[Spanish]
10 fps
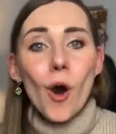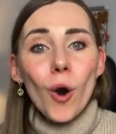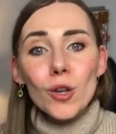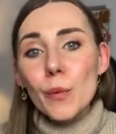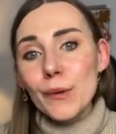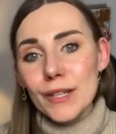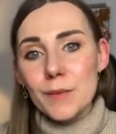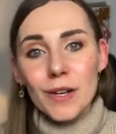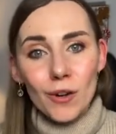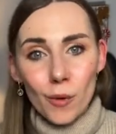o lo
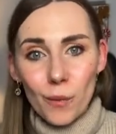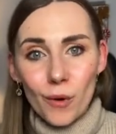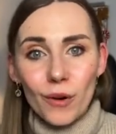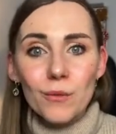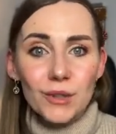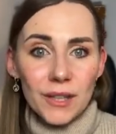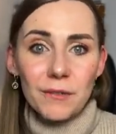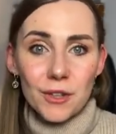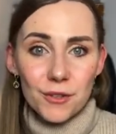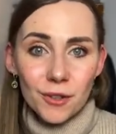puedes ver como una
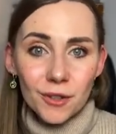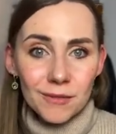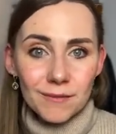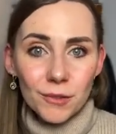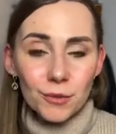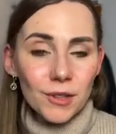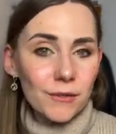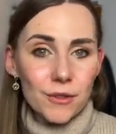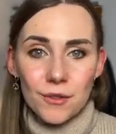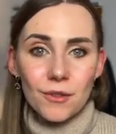inversión, una
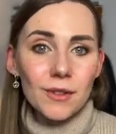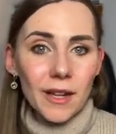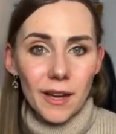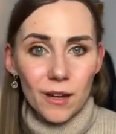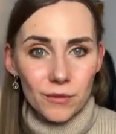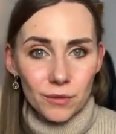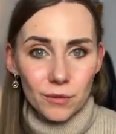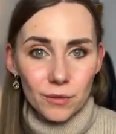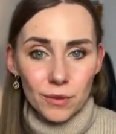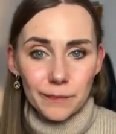inversión de cara al
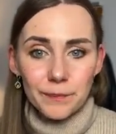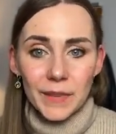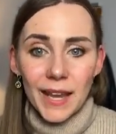futuro.